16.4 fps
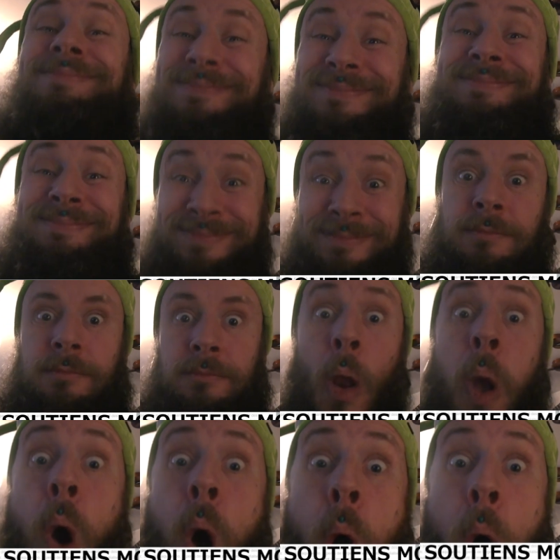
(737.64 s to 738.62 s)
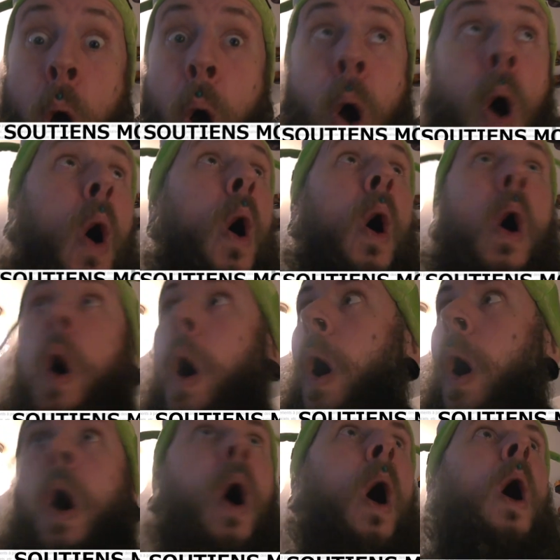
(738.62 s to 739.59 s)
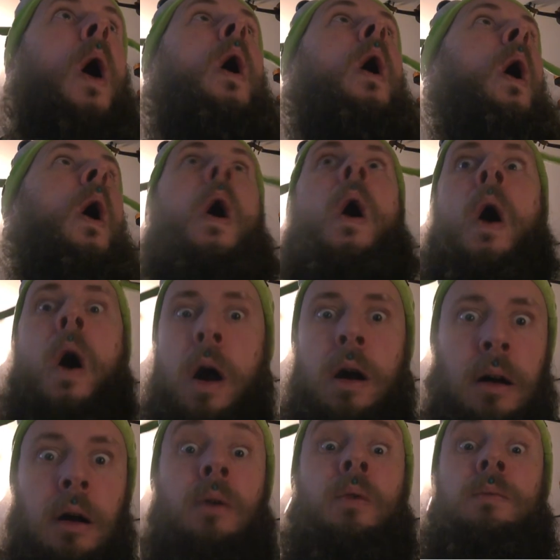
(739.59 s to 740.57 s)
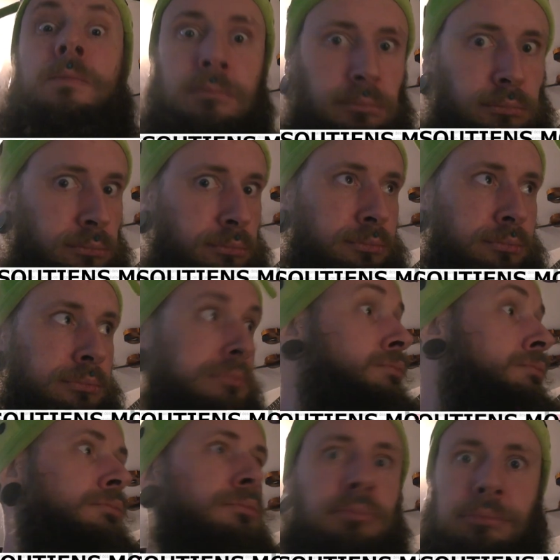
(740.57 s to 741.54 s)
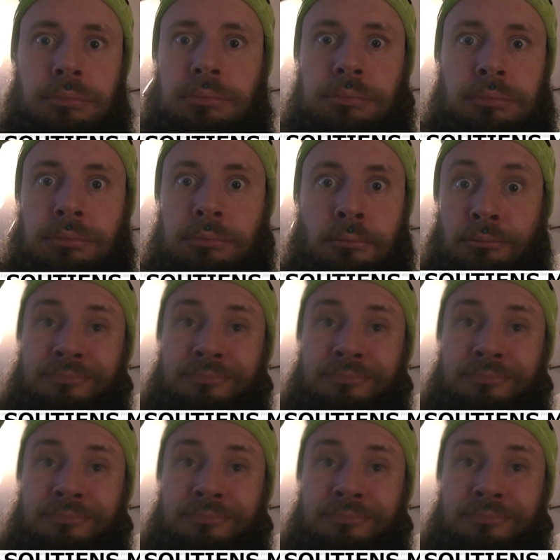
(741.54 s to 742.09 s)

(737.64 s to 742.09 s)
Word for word: de sortir jusqu'à 3 épisodes par mois. Alors, si t'es un vrai fan, ouais, et